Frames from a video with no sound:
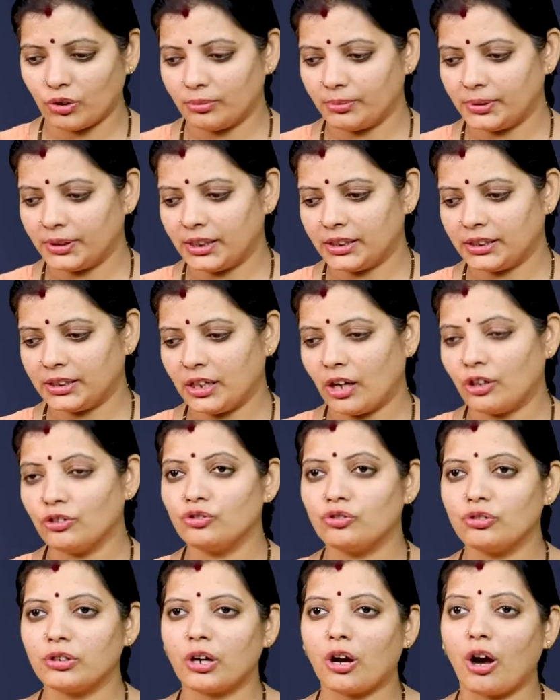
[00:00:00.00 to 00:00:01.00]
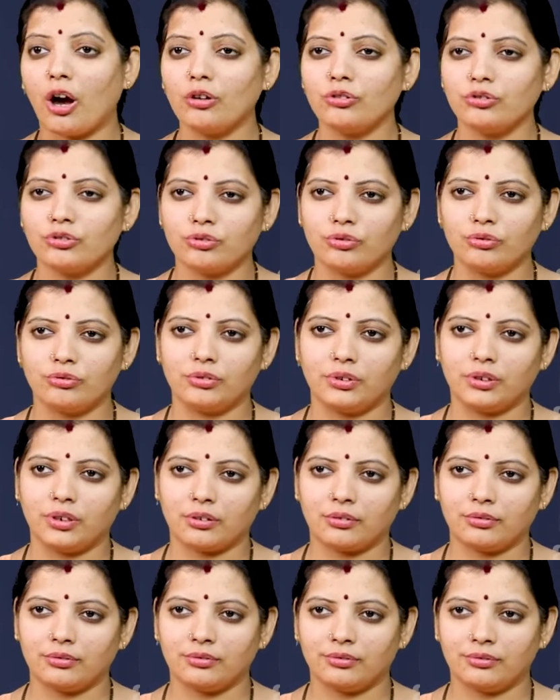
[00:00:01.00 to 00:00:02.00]
కొంతమంది అయితే అంచులు కాలుస్తూ
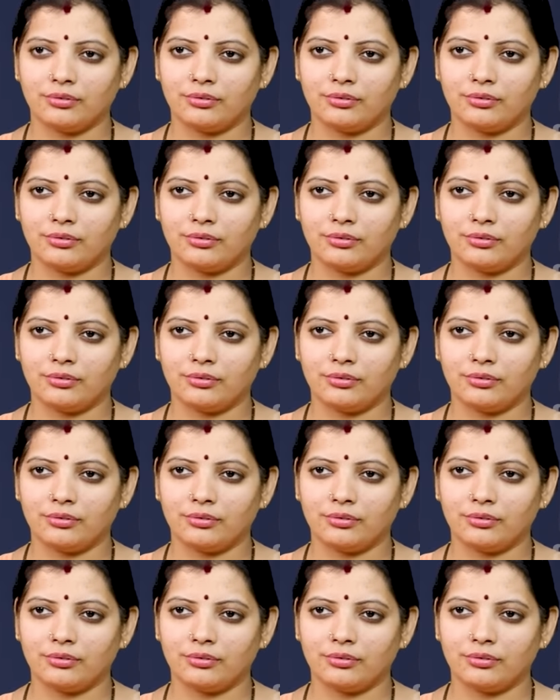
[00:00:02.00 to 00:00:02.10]
ఉంటారు